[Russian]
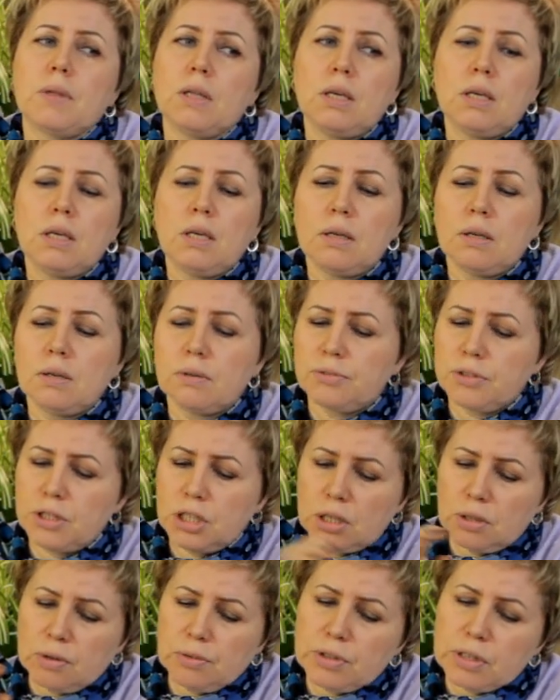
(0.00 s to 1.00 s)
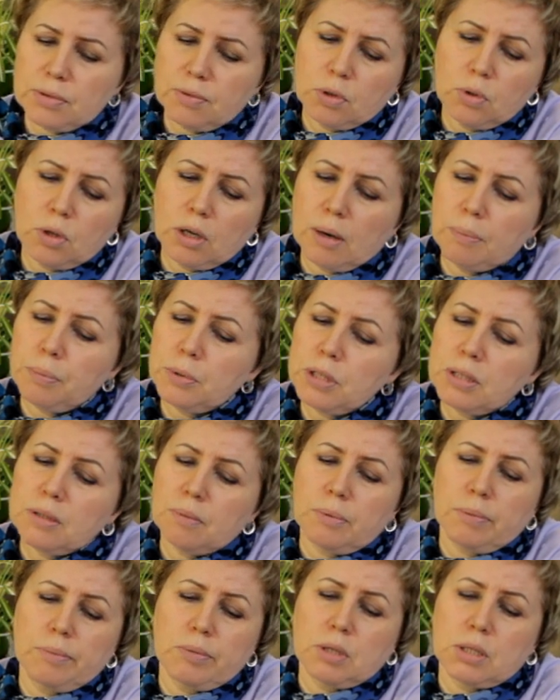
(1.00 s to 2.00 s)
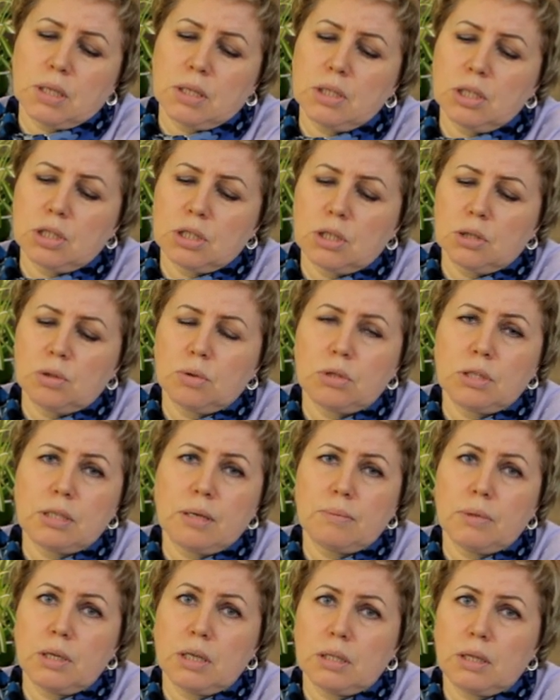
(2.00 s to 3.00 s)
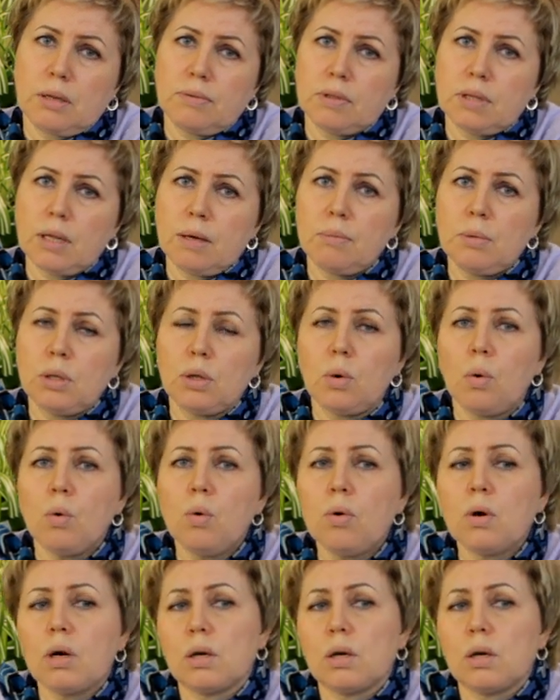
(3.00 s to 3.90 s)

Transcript: И в, цветной капусте, например, содержится тот самый редкий витамин У,